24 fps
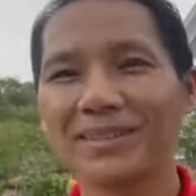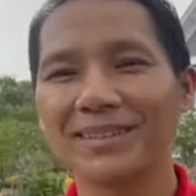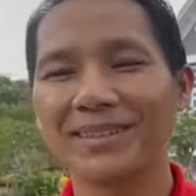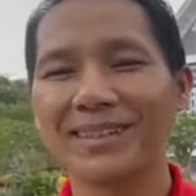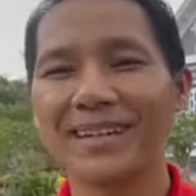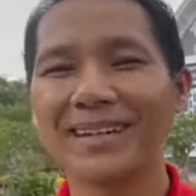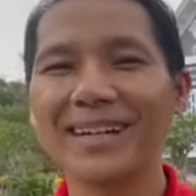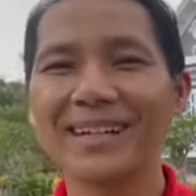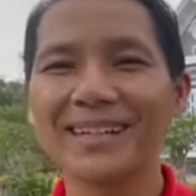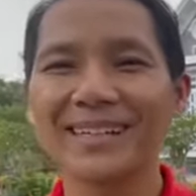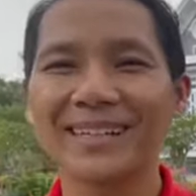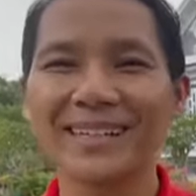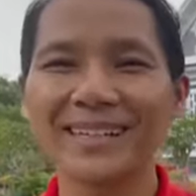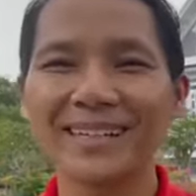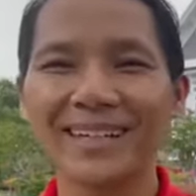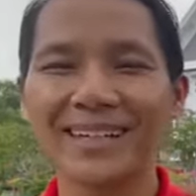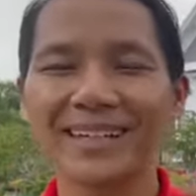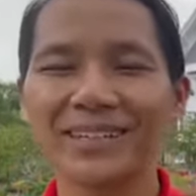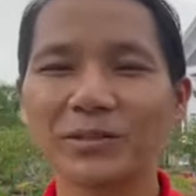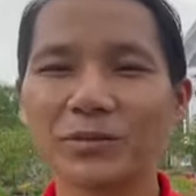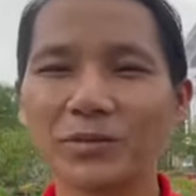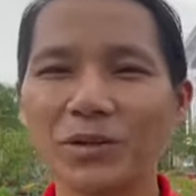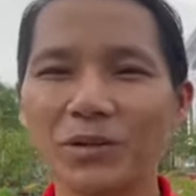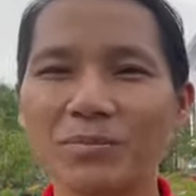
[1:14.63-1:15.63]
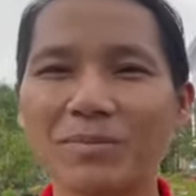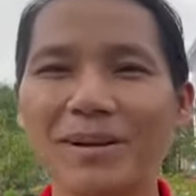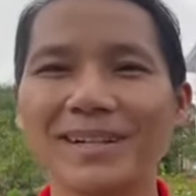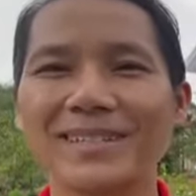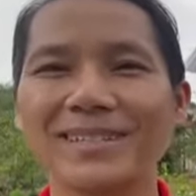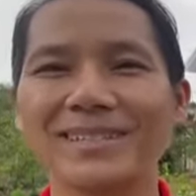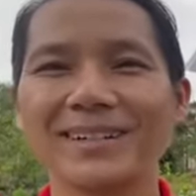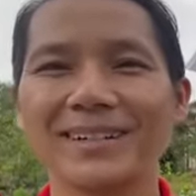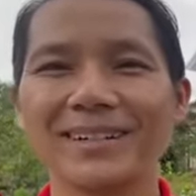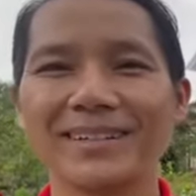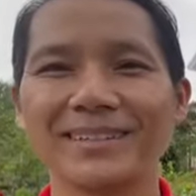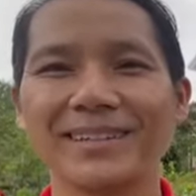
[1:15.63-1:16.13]
nhớ đăng ký kênh của ông bán
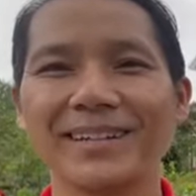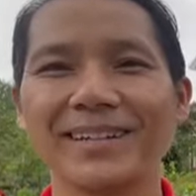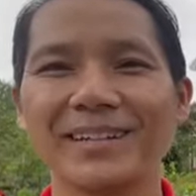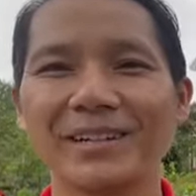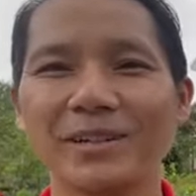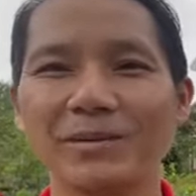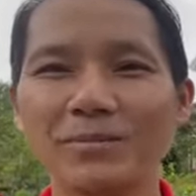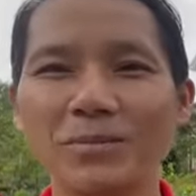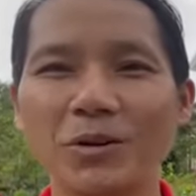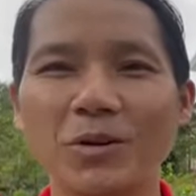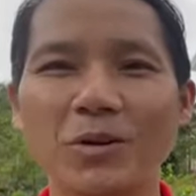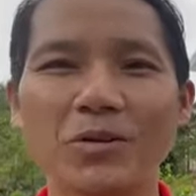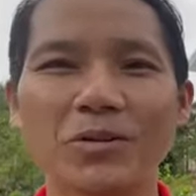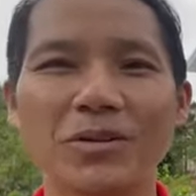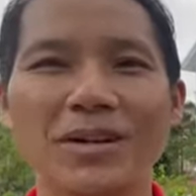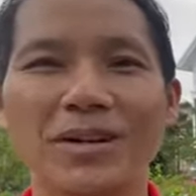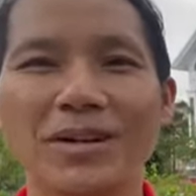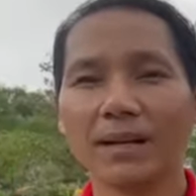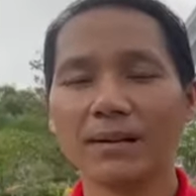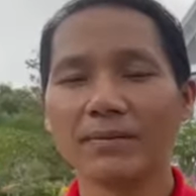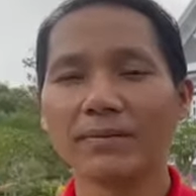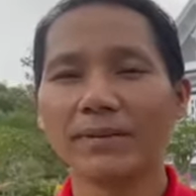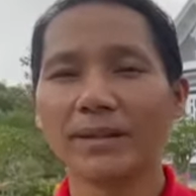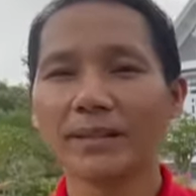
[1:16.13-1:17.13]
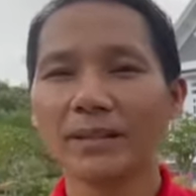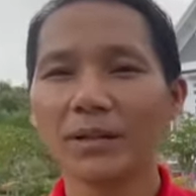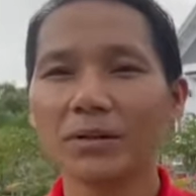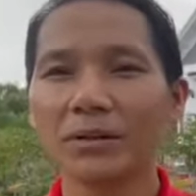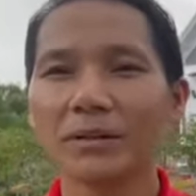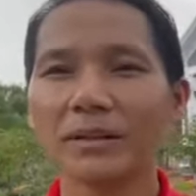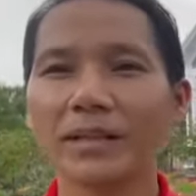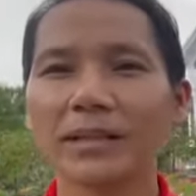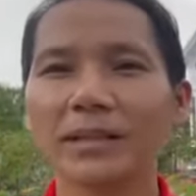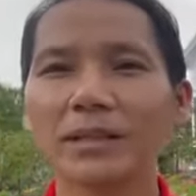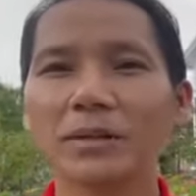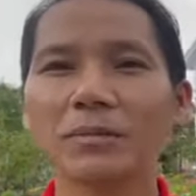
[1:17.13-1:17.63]
sơn để ủng hộ và tôi có
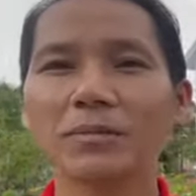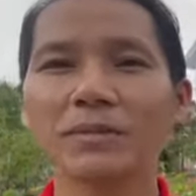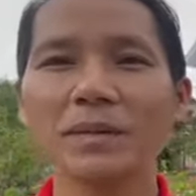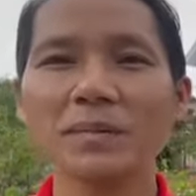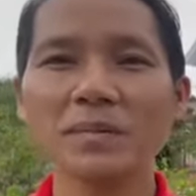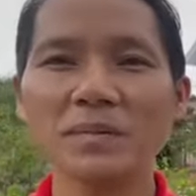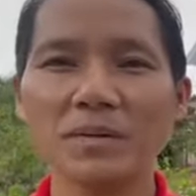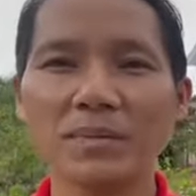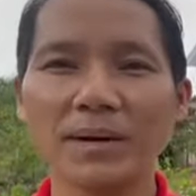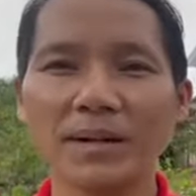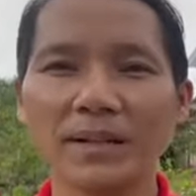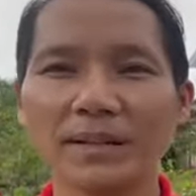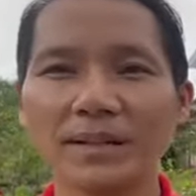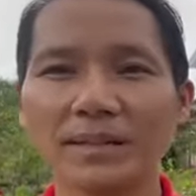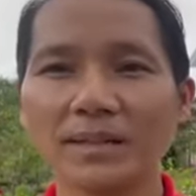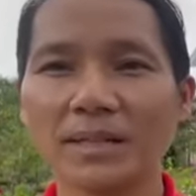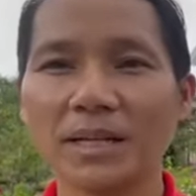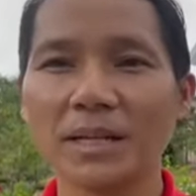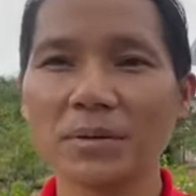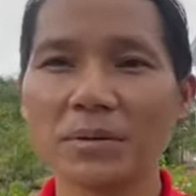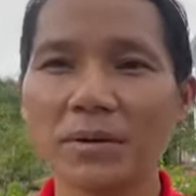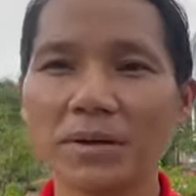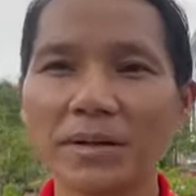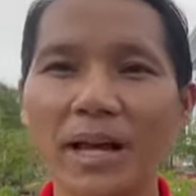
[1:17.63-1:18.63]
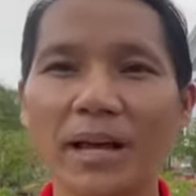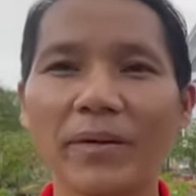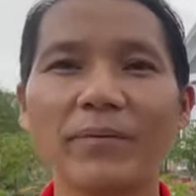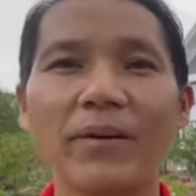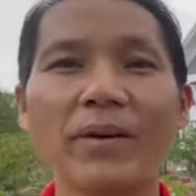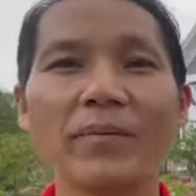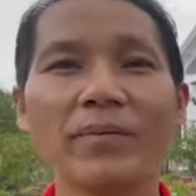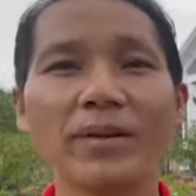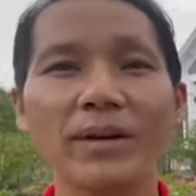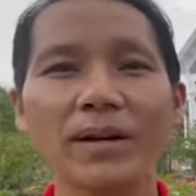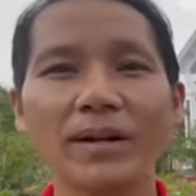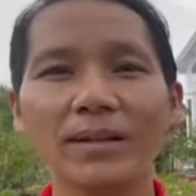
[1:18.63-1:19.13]
thể cung cấp cho bạn được nhiều cái giải pháp
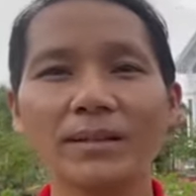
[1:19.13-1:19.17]
hơn